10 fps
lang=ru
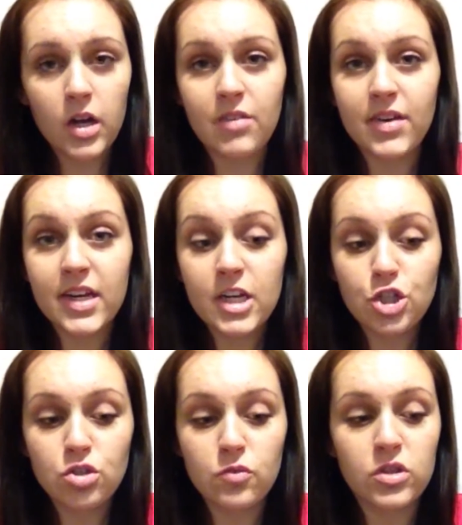Говорили,
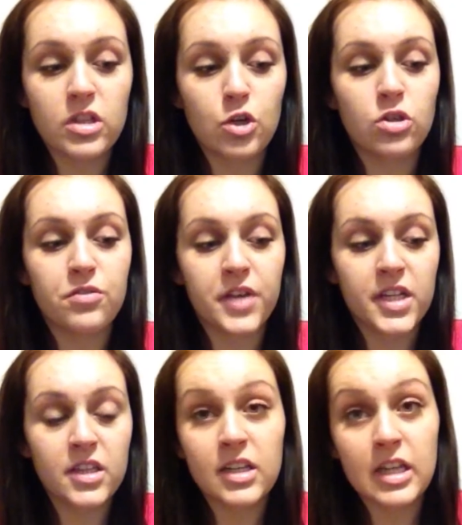что вот дают
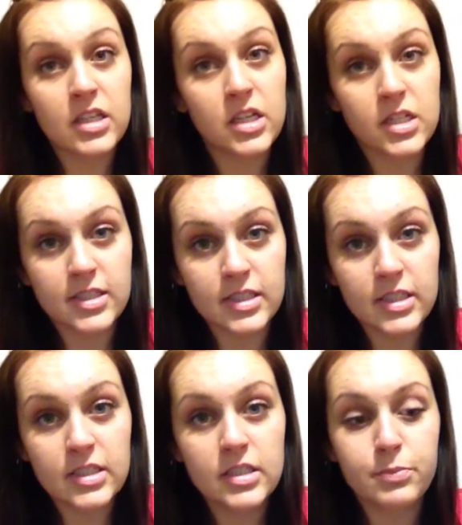эффект накладных
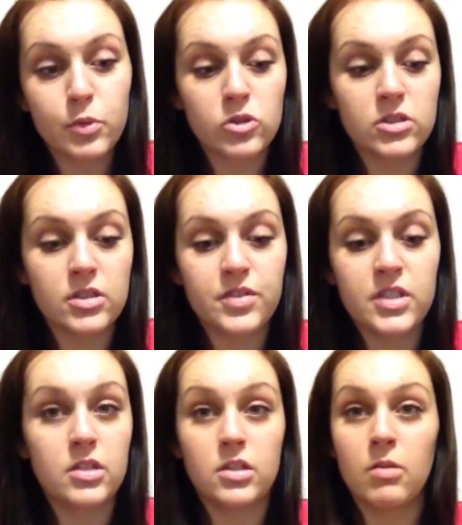ресниц, просто
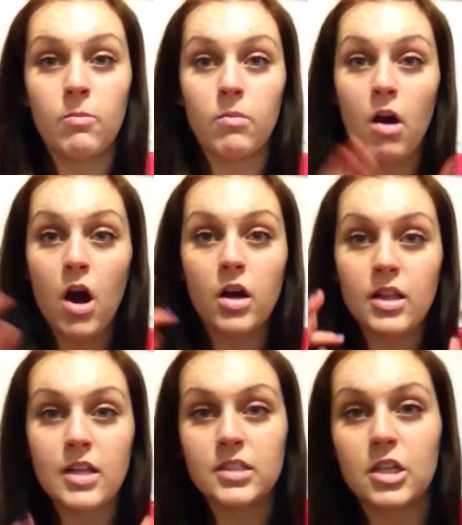все там, а,
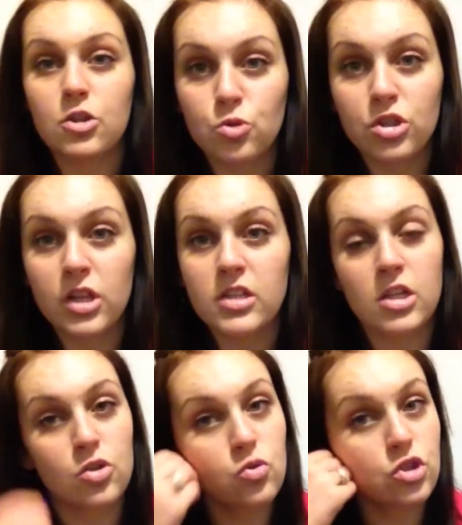классная тушь,
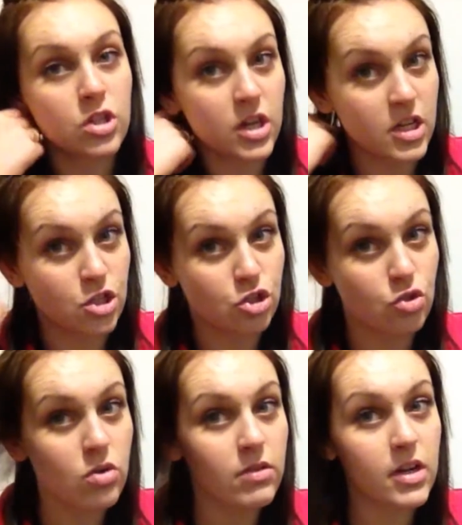классная тушь, и такая
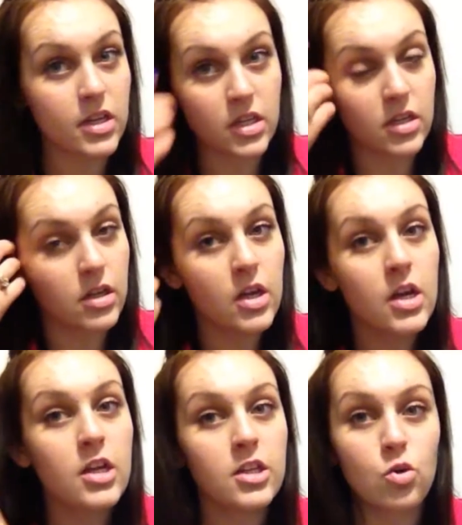дешевая, и
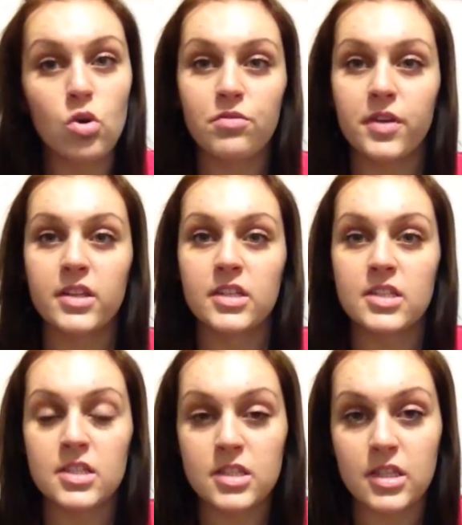такой эффект
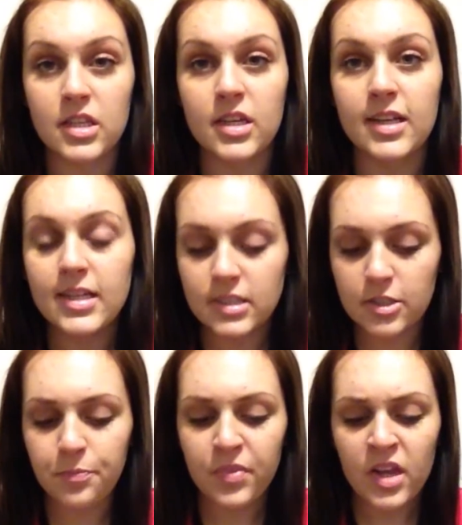ресницы такие
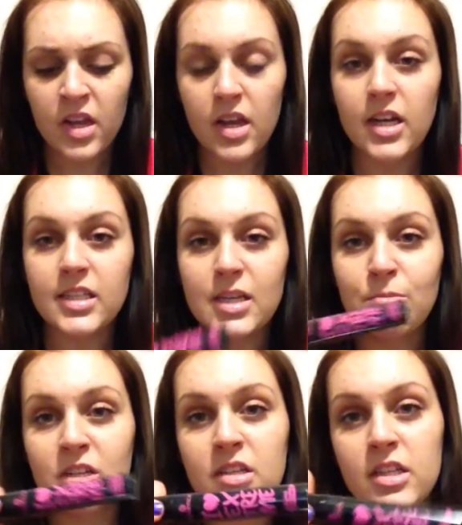классные. И на
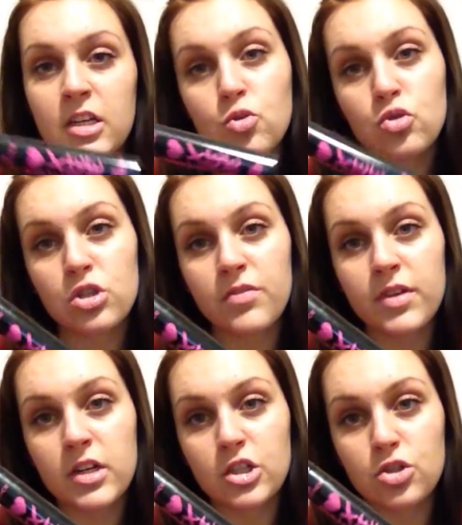самом деле эта тушь,
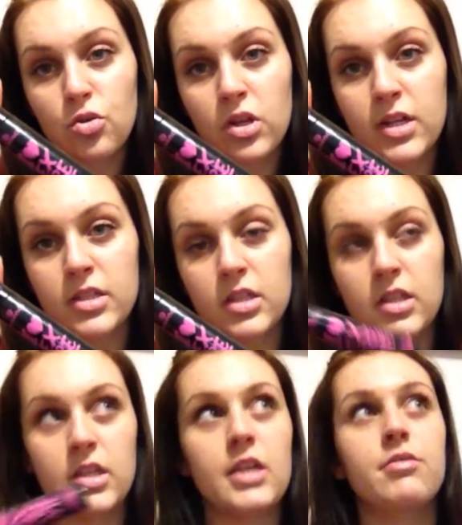наверное, стоила
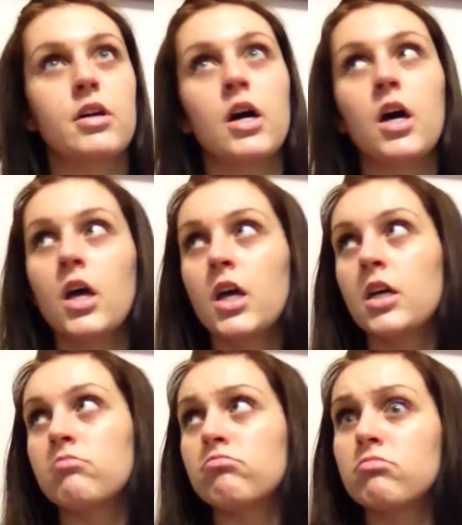где-то евро
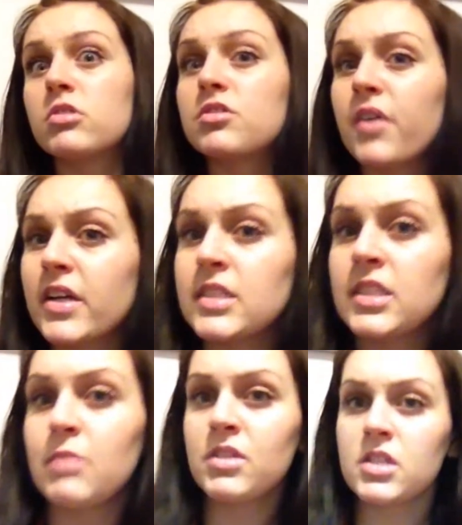
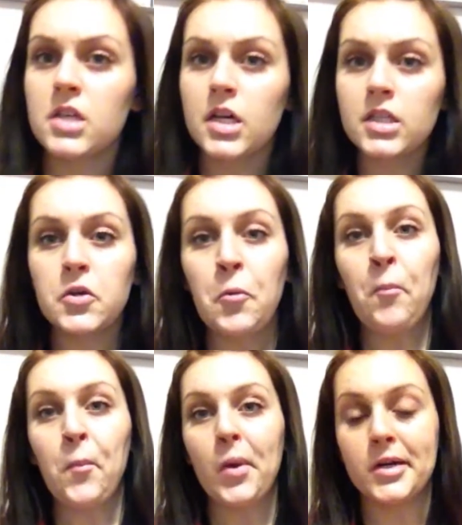2,70.
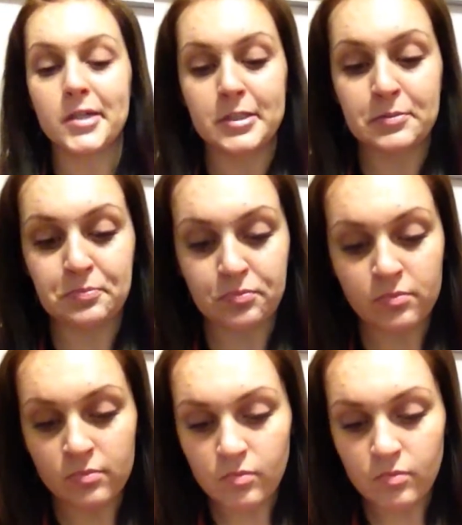Эм,